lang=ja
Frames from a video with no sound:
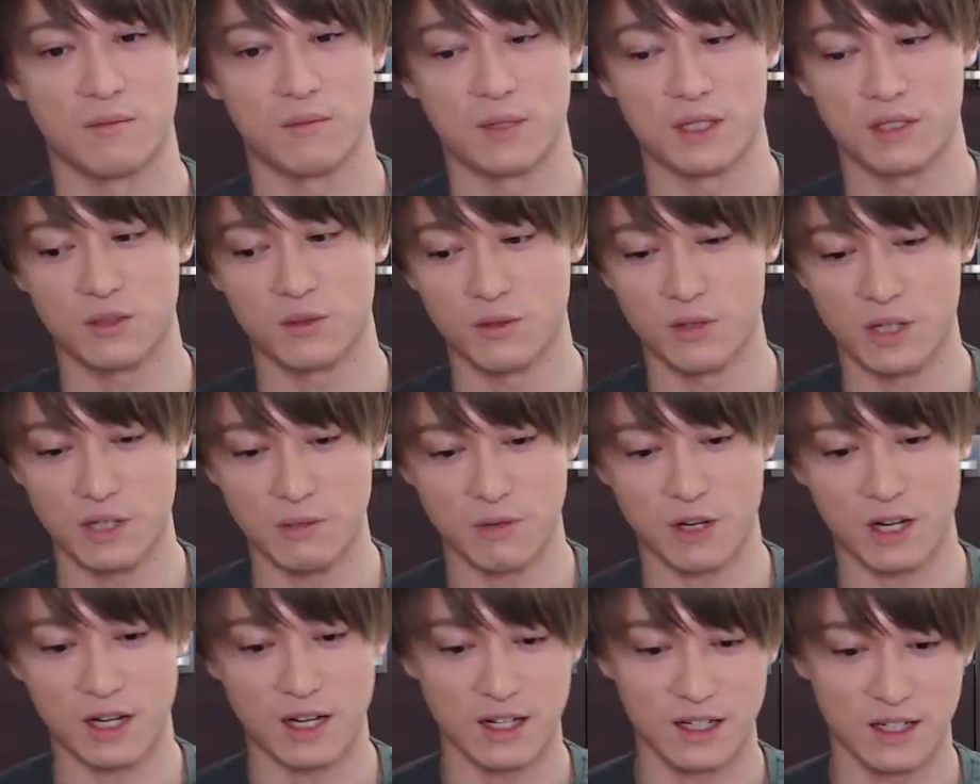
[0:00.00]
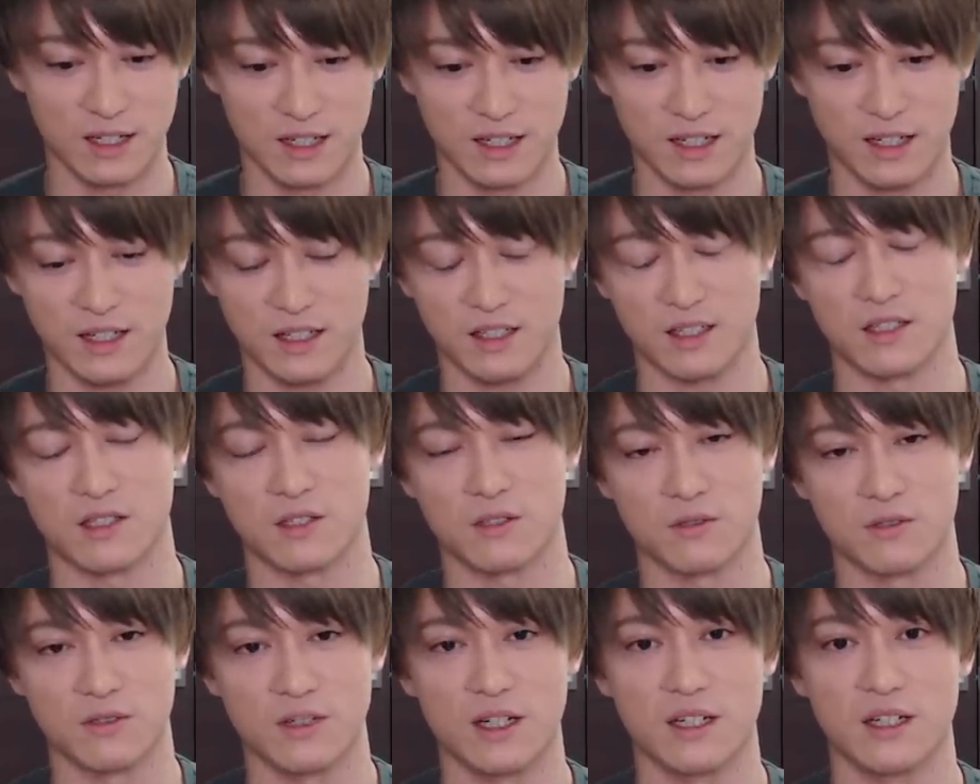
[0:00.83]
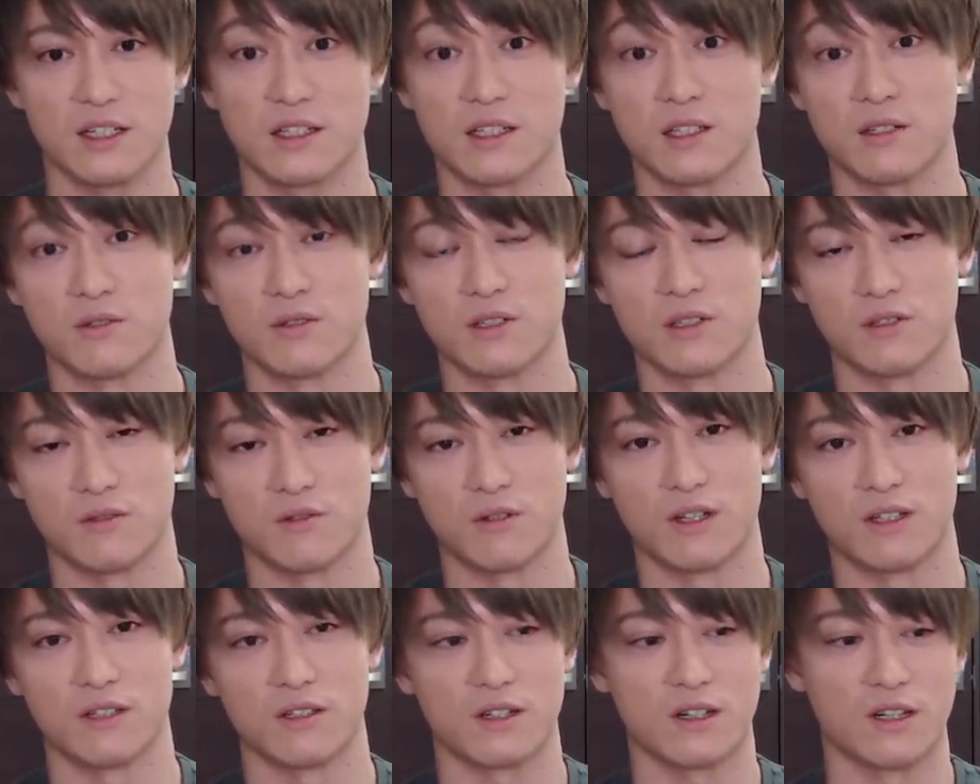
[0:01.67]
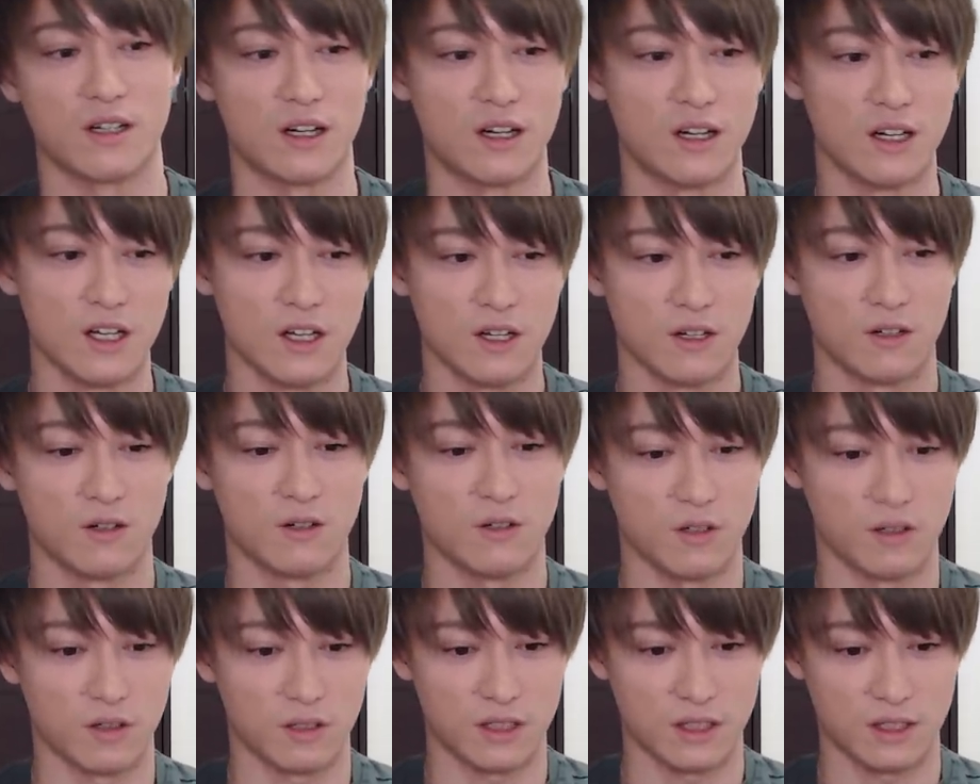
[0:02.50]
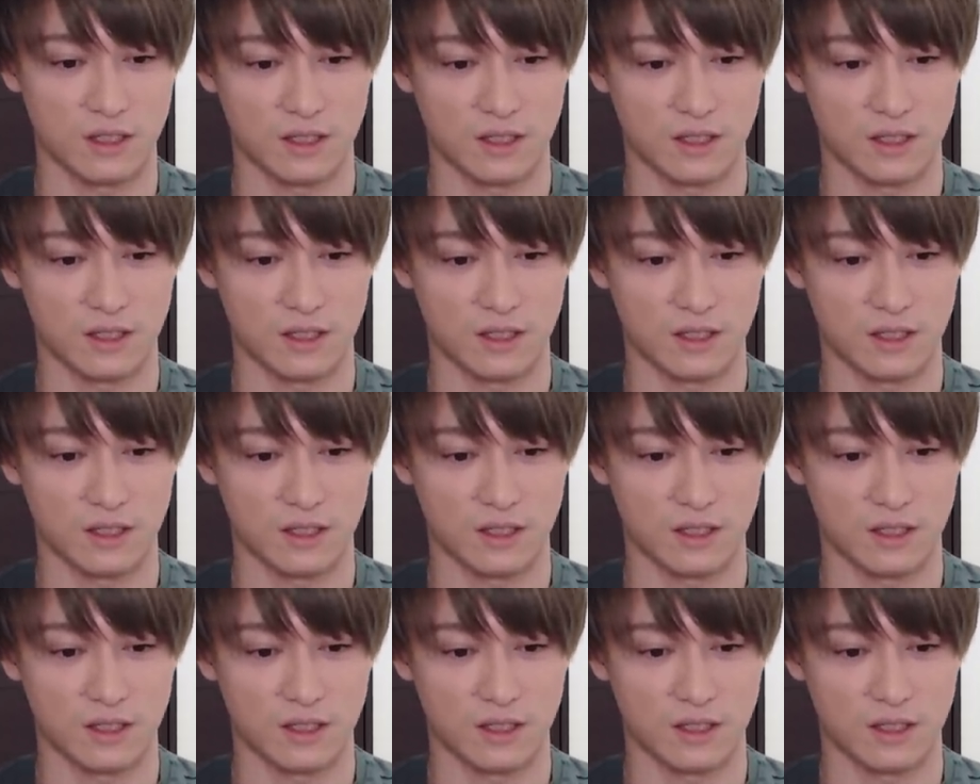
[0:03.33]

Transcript: まあその辺も考えられて作られてるんですね。だから、お